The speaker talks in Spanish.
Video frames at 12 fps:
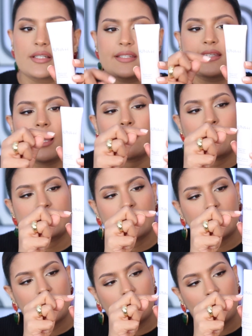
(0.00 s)
Ya en
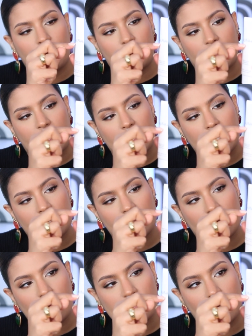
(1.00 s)
mascarilla va por ahí.
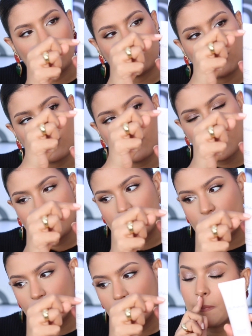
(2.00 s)
He usado todo
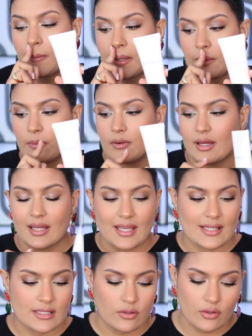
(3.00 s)
esto, pero
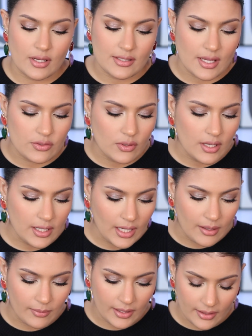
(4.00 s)
Señores, esto es
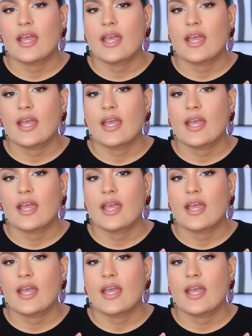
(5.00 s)
increíble.